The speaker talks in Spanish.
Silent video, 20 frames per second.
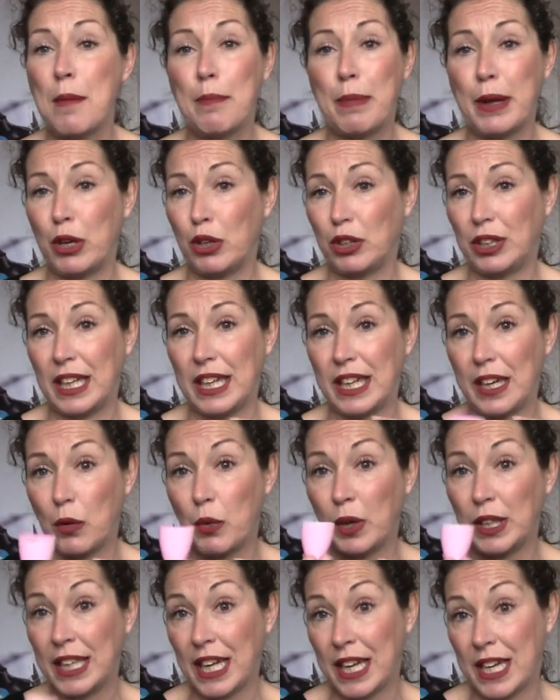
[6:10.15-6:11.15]
pero tener en
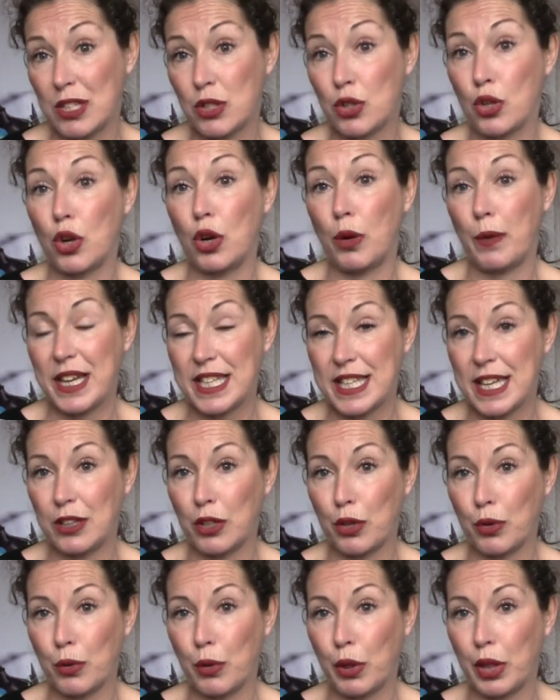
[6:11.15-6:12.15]
cuenta que esto lo vais a
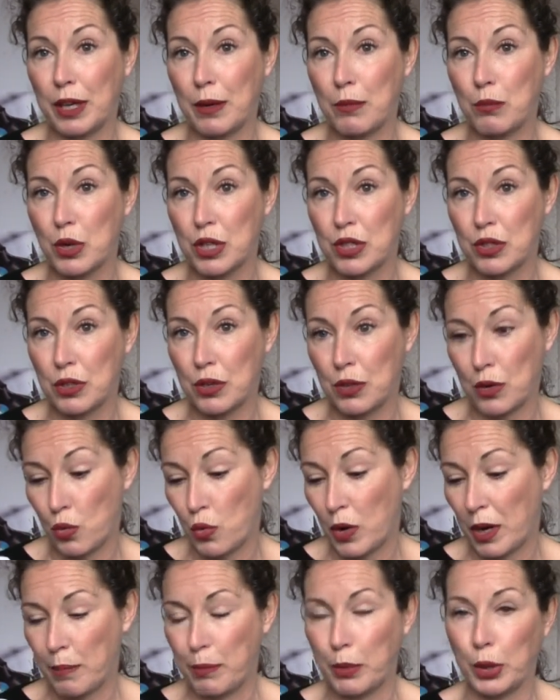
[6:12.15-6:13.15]
introducir en vuestro
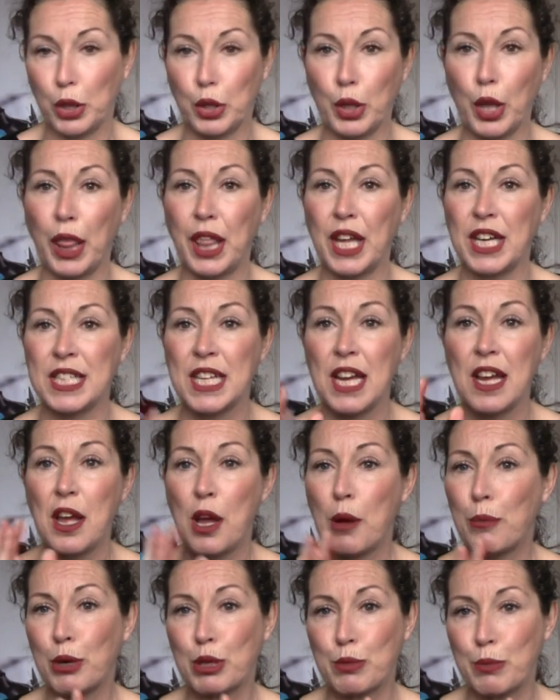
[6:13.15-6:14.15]
cuerpo, entonces
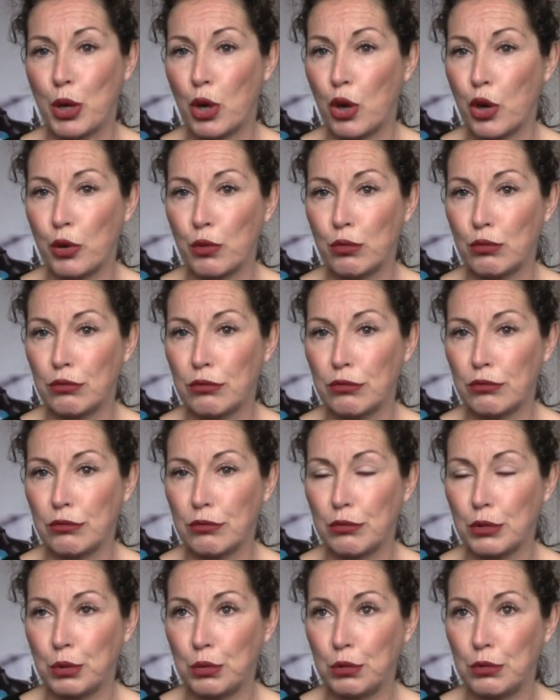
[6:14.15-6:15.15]
pues mejor
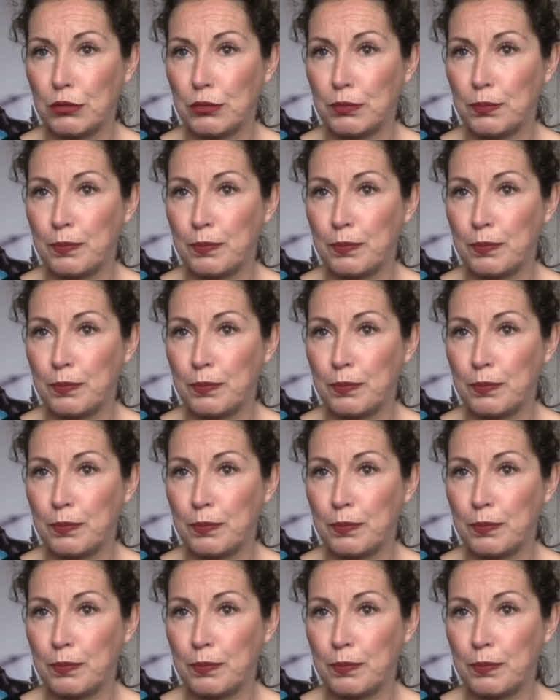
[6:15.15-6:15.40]
un, un,